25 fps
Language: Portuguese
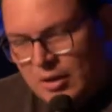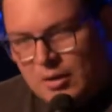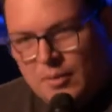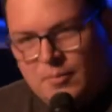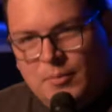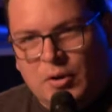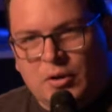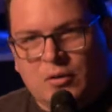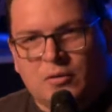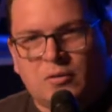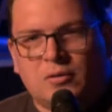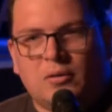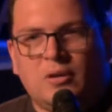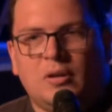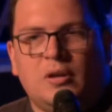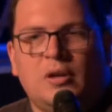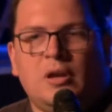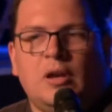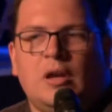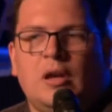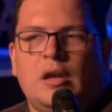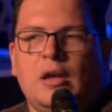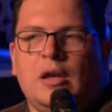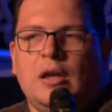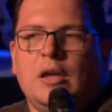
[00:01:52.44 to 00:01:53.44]

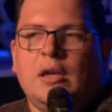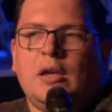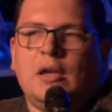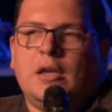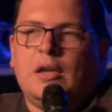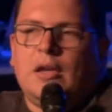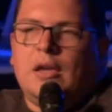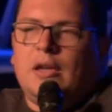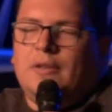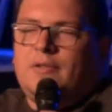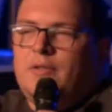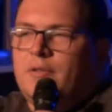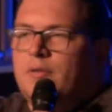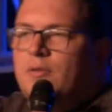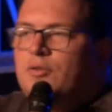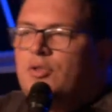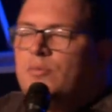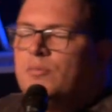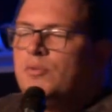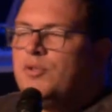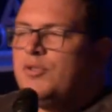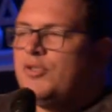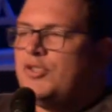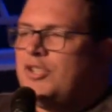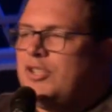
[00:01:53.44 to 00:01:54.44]
Bom, esses
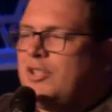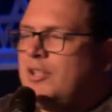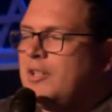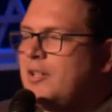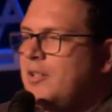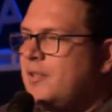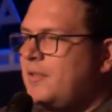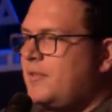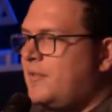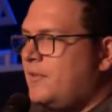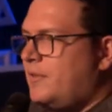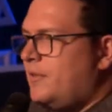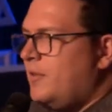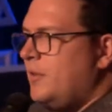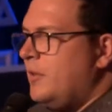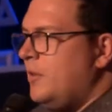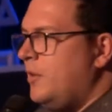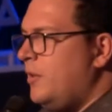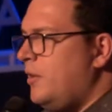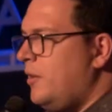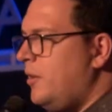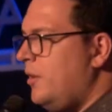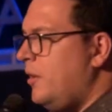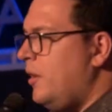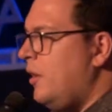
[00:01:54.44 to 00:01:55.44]
últimos dias
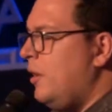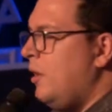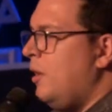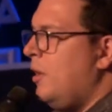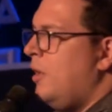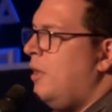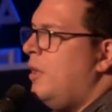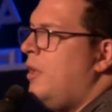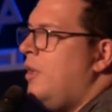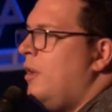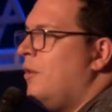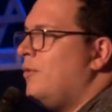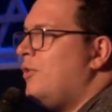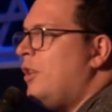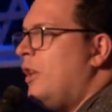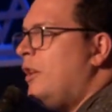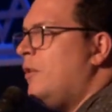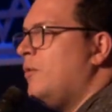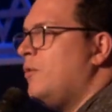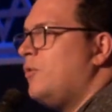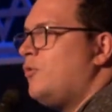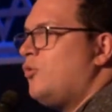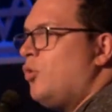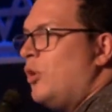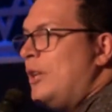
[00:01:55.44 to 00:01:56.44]
eu
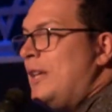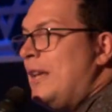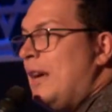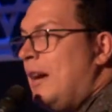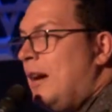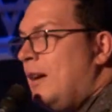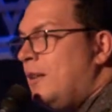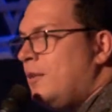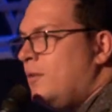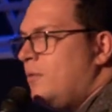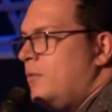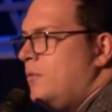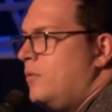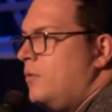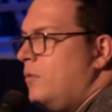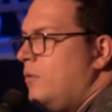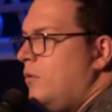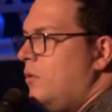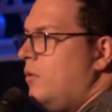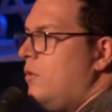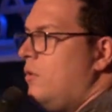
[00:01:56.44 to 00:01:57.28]
tenho sonhado